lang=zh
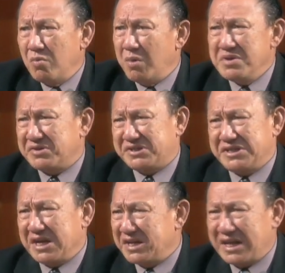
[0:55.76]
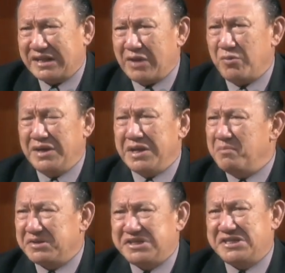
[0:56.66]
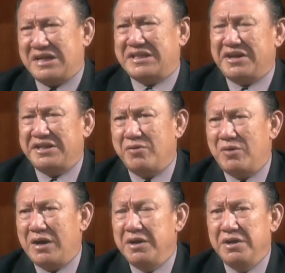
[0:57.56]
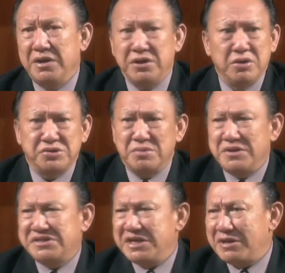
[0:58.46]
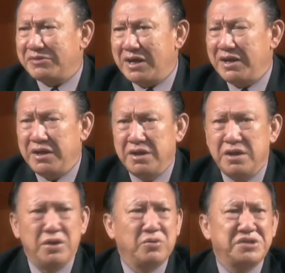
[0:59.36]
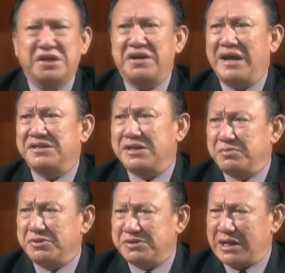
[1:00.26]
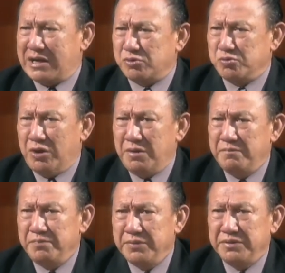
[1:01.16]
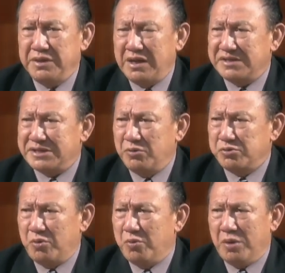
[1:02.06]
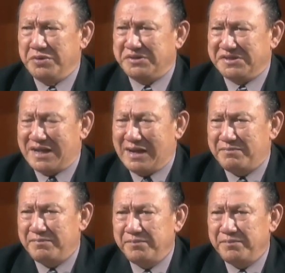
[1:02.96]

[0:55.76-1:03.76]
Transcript: 我没有时间跟他谈话，也没有记下他的电话，也我就没有见到他了。如果这个人还在，什么时候再告诉我？你来找我说我没有自杀。